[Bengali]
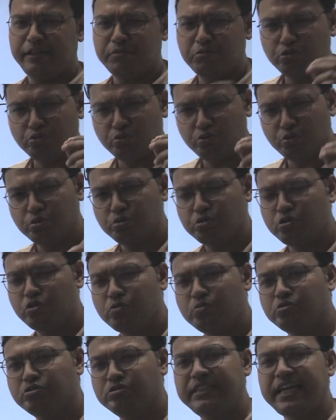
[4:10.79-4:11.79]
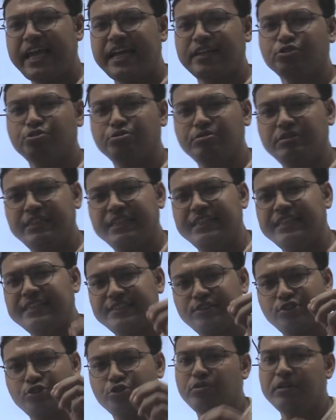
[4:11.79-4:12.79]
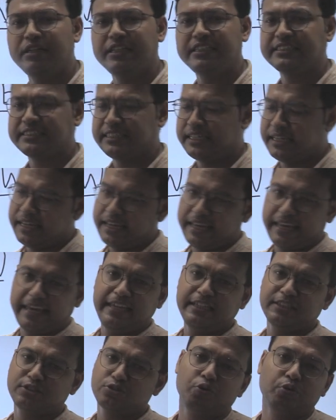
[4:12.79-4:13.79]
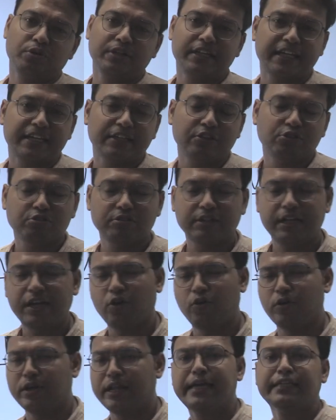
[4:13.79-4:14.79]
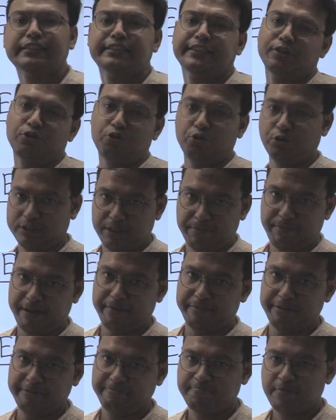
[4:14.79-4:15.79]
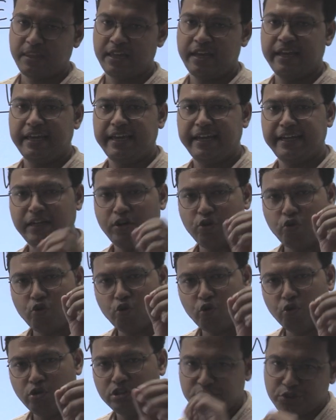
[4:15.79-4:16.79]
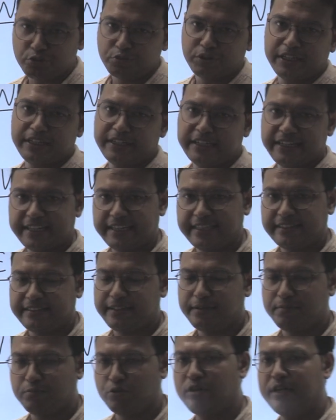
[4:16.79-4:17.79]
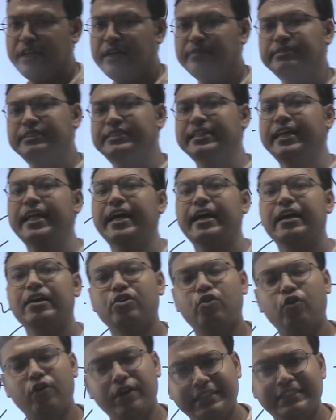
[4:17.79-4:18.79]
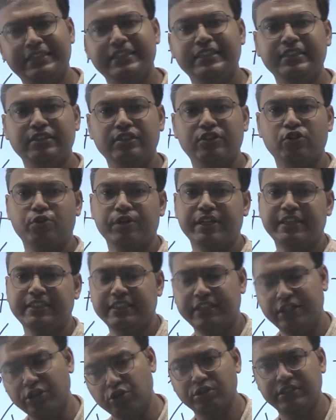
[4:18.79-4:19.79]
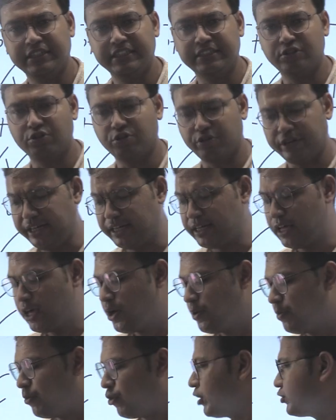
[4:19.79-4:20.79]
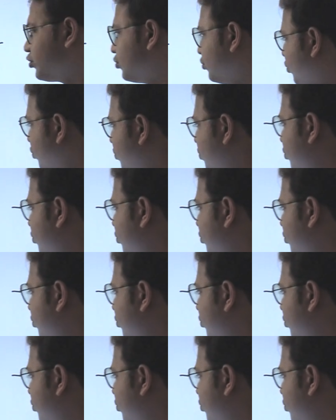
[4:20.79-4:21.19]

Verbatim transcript: এবং দুশোর মধ্যে একশো তিরিশ চল্লিশ এই স্কোরটা কিন্তু তারা অনায়াসে করতে পারবে এটা ওল্ড স্টুডেন্টদের ক্ষেত্রে বললাম যারা অনেক দিন ধরে দীর্ঘদিন ধরে পড়াশুনোর